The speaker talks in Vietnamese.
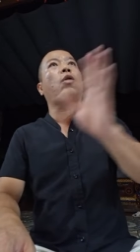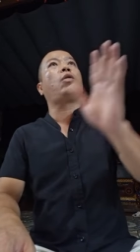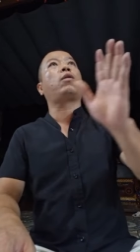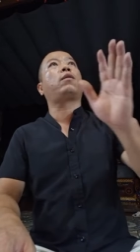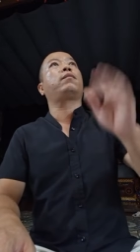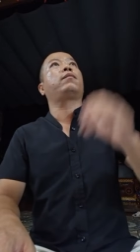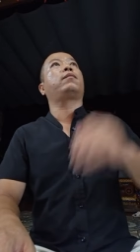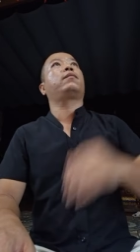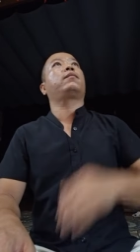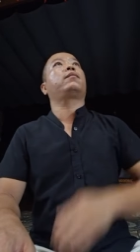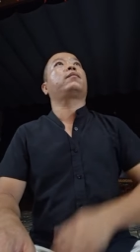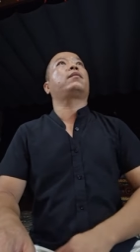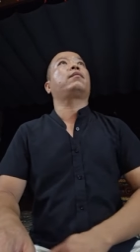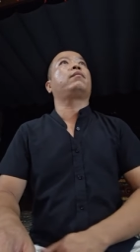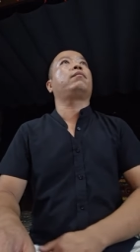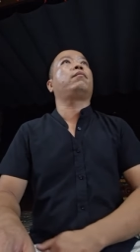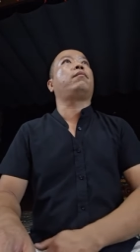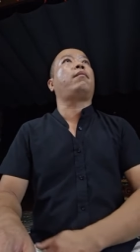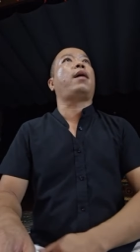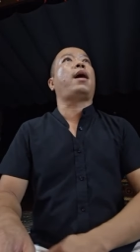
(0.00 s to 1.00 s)
tốt
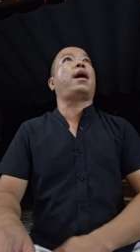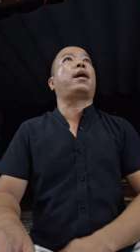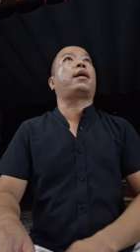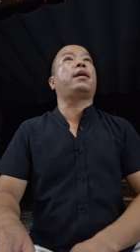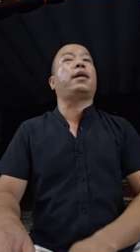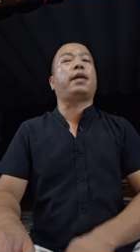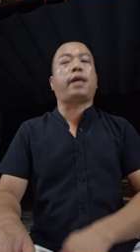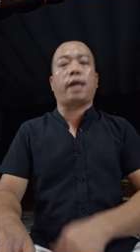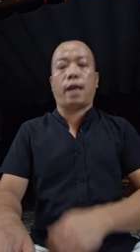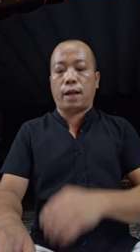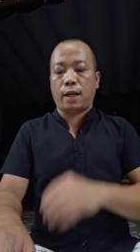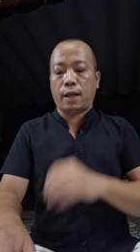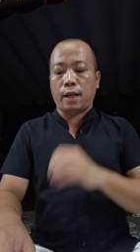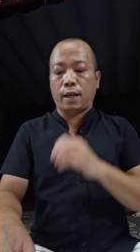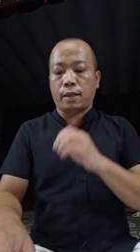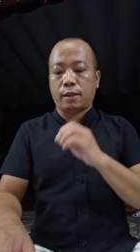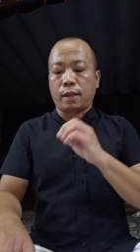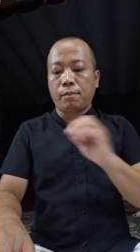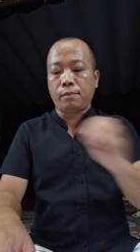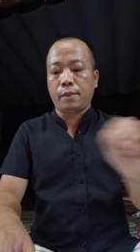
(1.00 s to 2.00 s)
mà những kẻ này
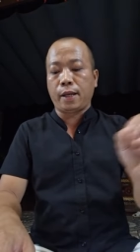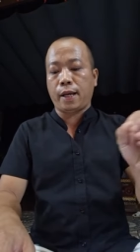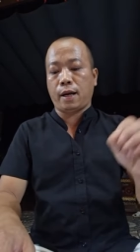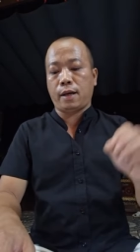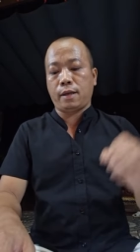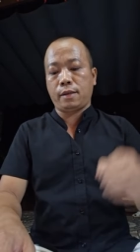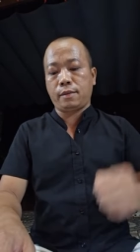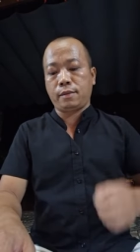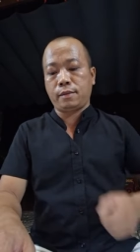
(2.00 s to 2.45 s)
là tâm địa